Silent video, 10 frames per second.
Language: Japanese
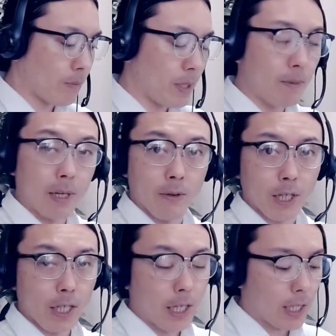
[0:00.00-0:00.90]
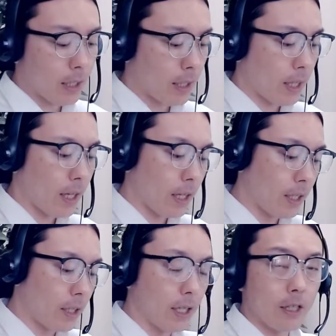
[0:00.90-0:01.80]
ピーマンは嫌いって
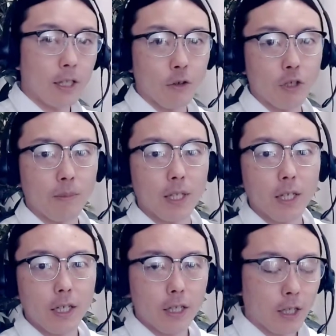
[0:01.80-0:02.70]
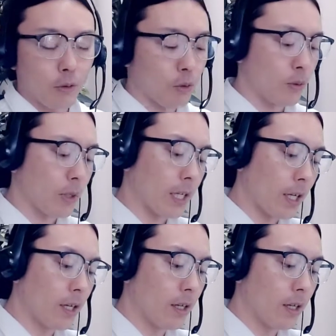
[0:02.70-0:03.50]
言ったのにまた入れたのとかね、